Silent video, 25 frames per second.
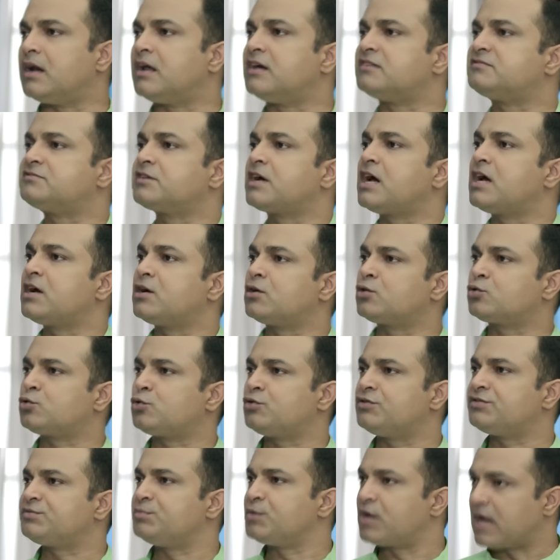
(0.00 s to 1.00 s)
अरे
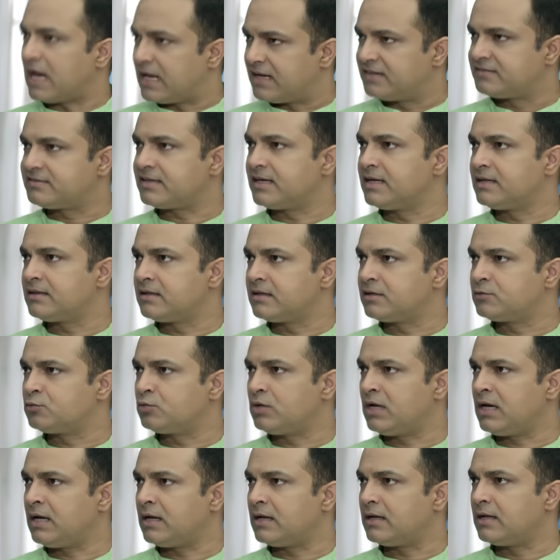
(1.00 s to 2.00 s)
ना
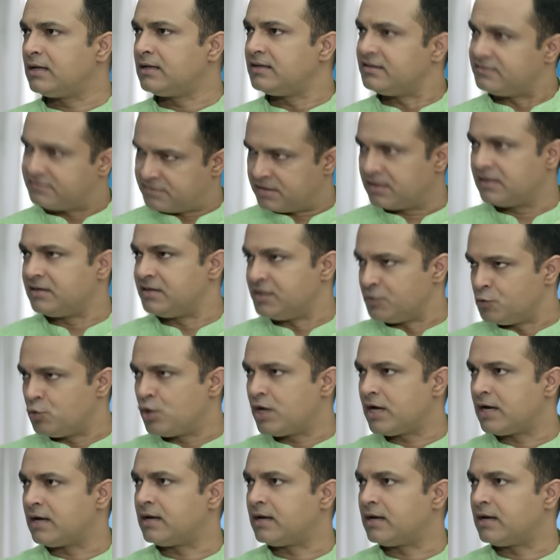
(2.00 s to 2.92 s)
तुला चल निगू